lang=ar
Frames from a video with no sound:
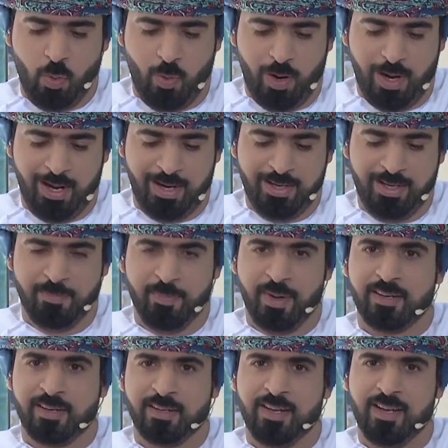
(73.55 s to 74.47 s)

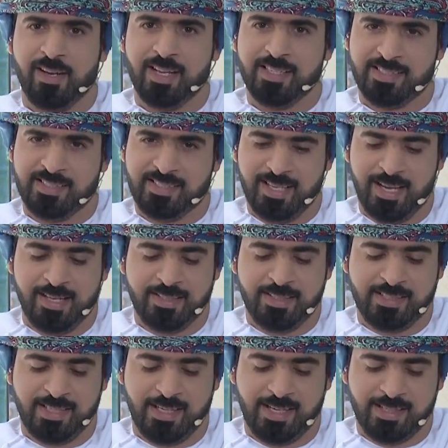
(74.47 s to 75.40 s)
وللمرة
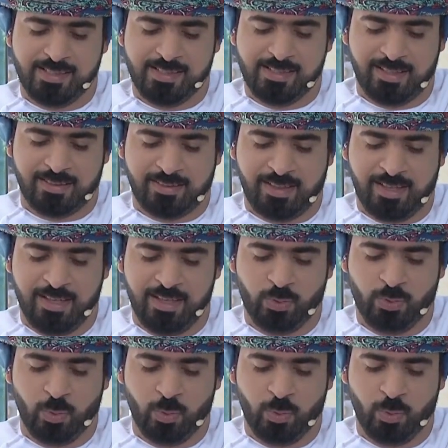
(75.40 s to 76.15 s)
السادسة السلطنة